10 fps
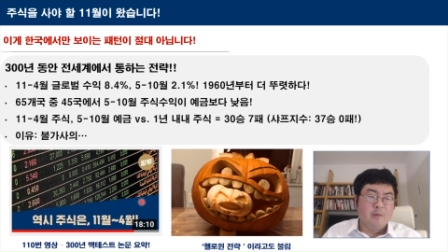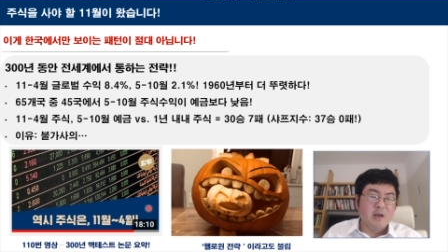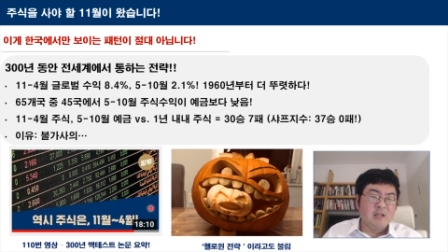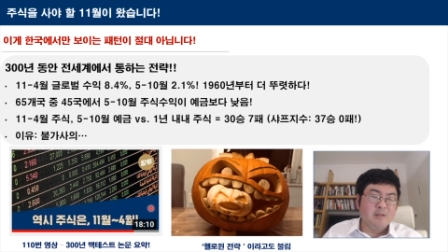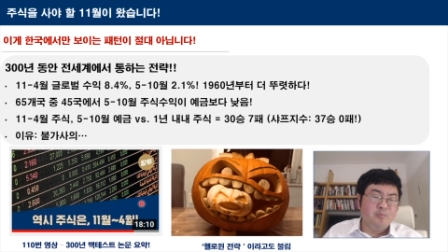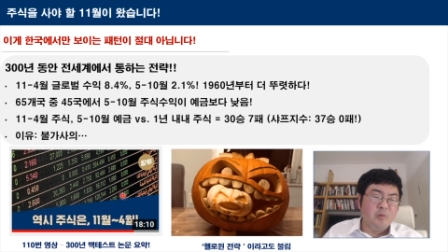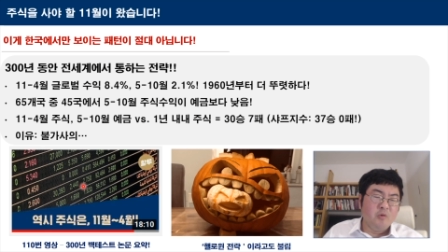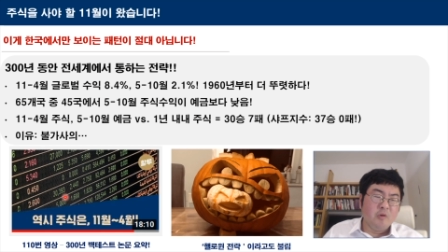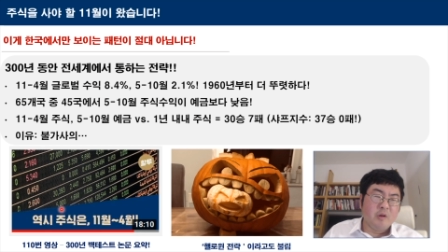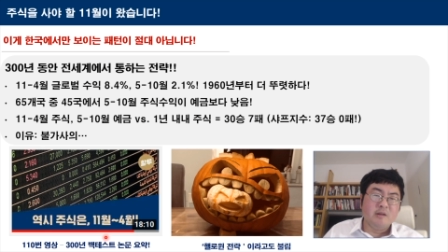110번
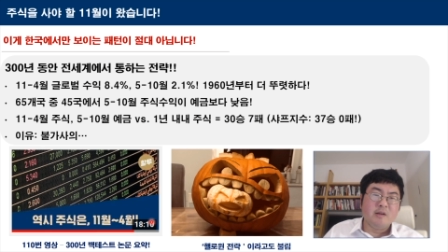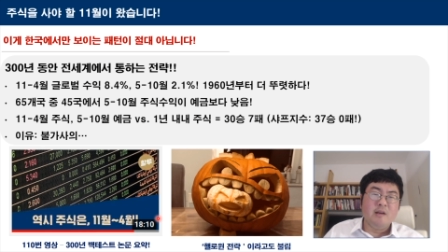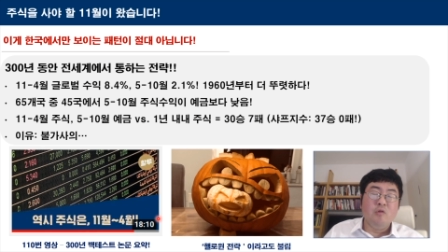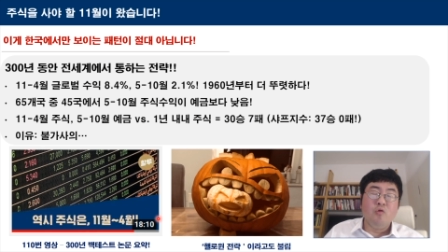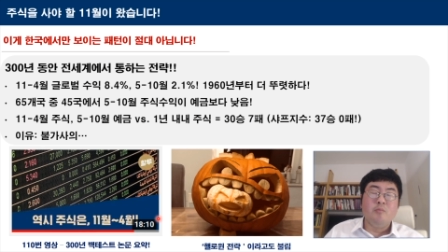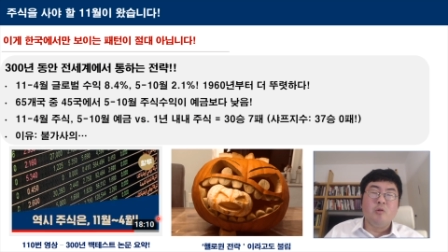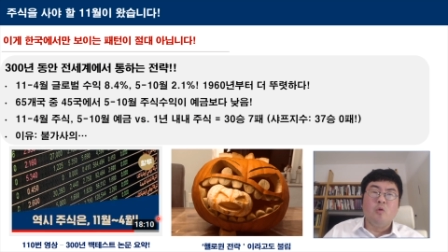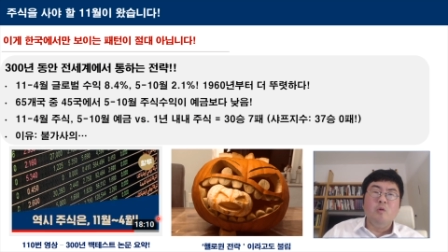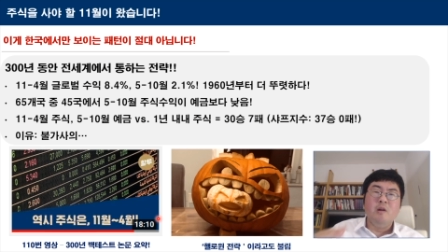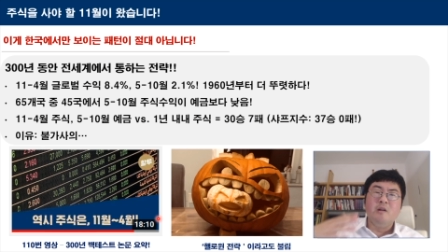영상에 제가 이유를 몇 개
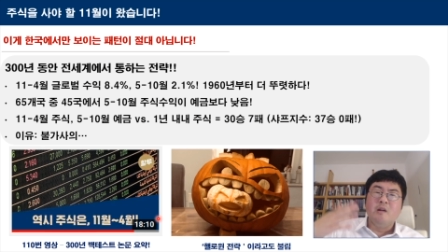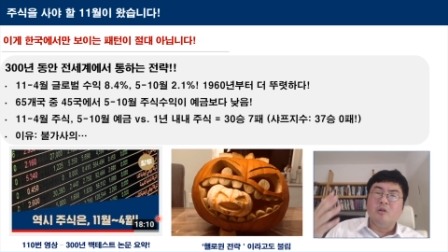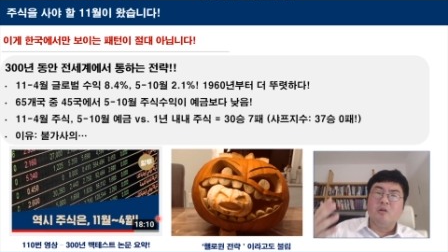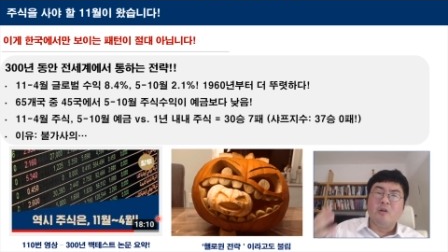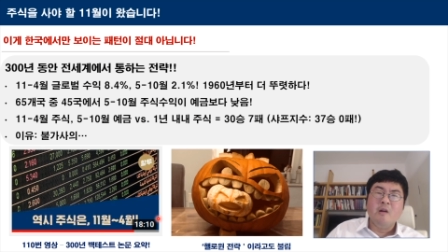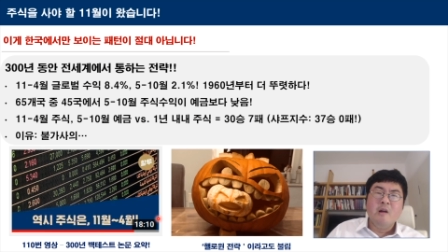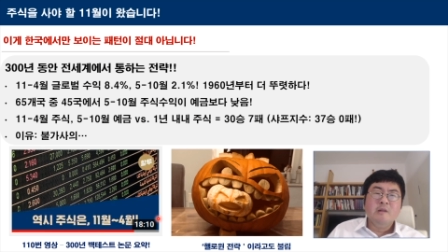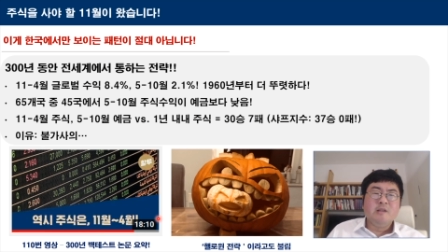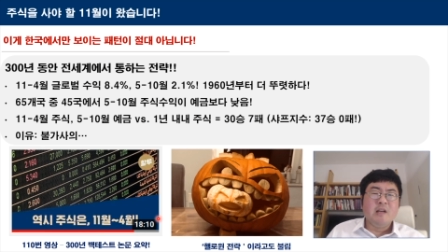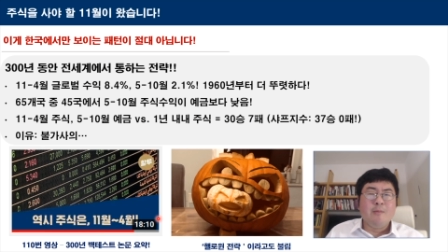올리긴 했는데
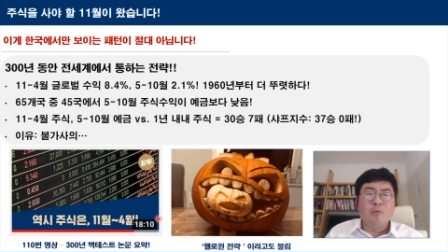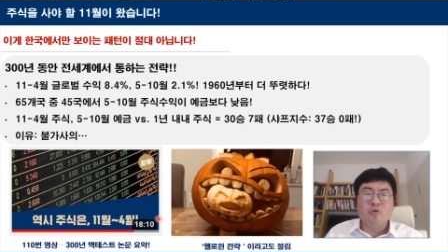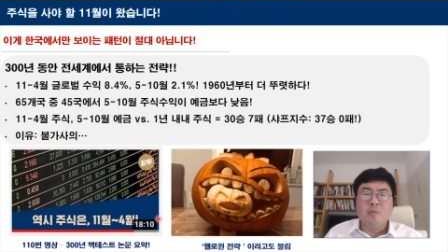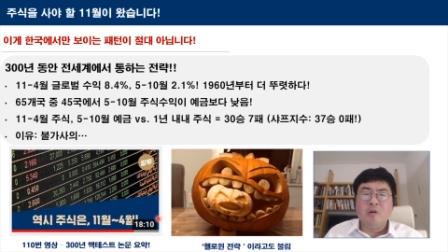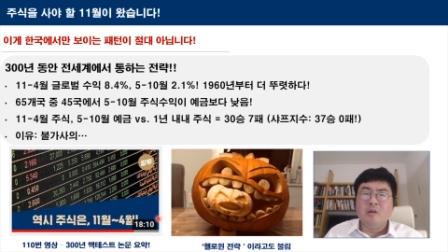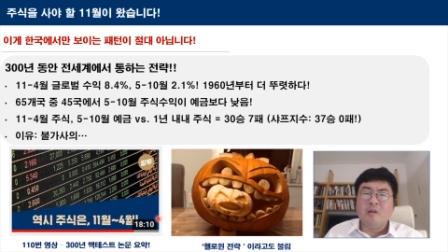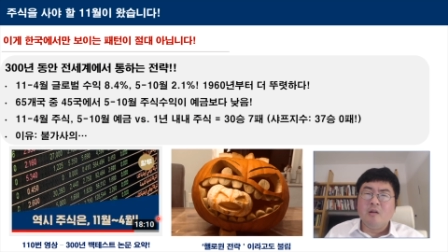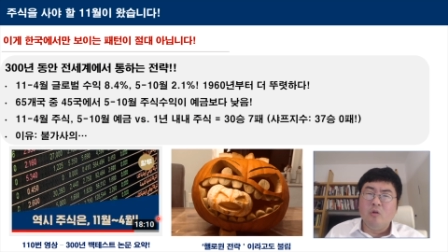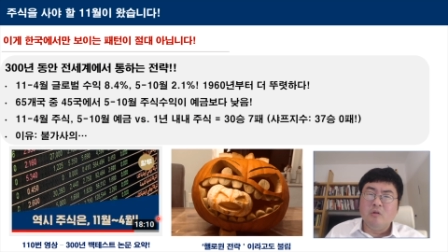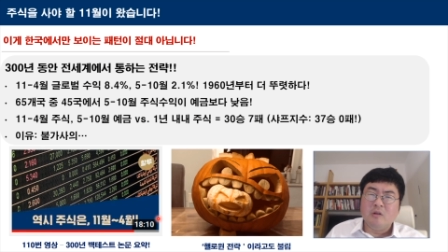제가 보던 막 이렇게 딱
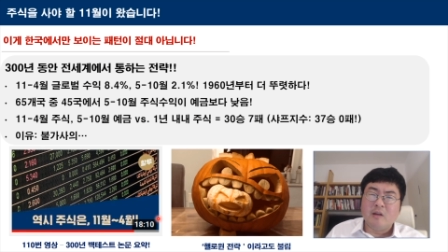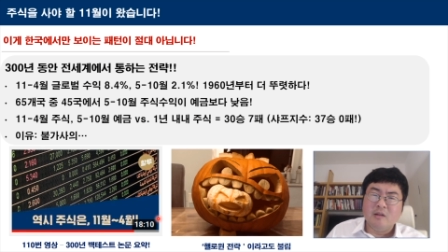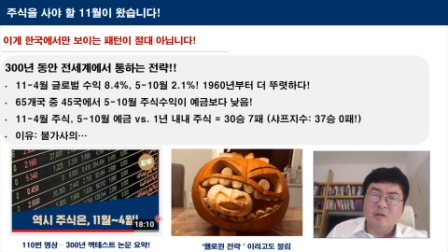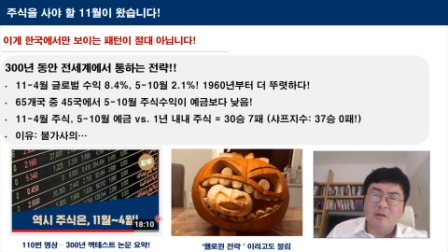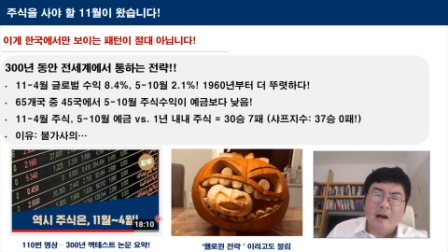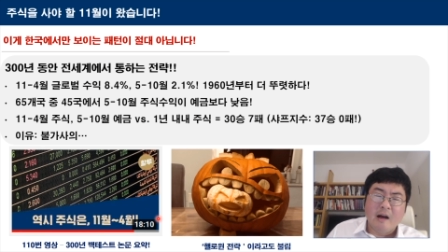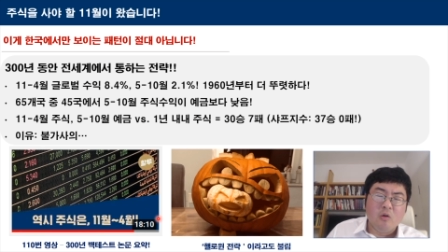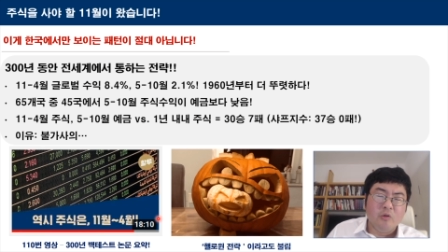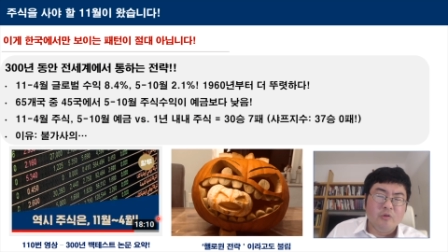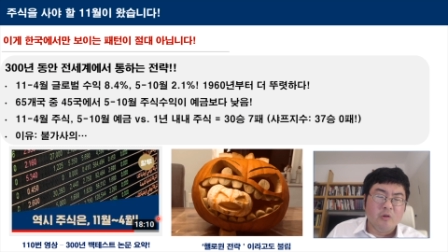그럴듯하지는
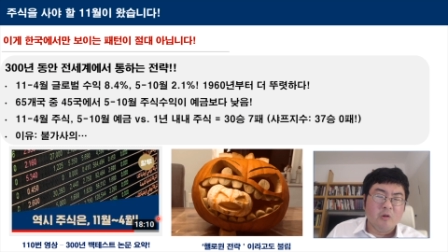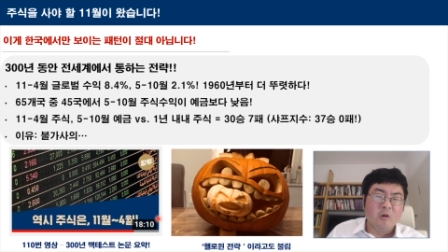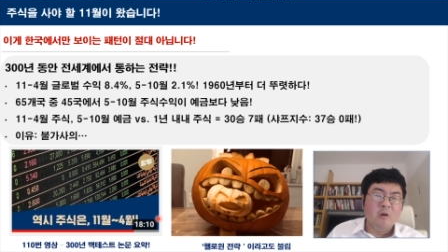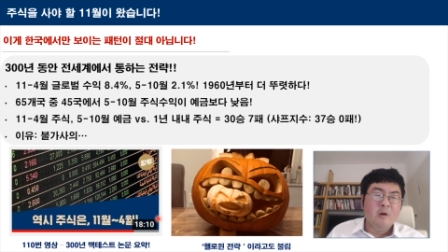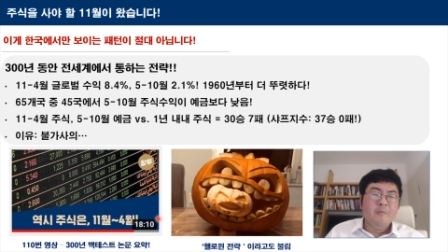않거든요.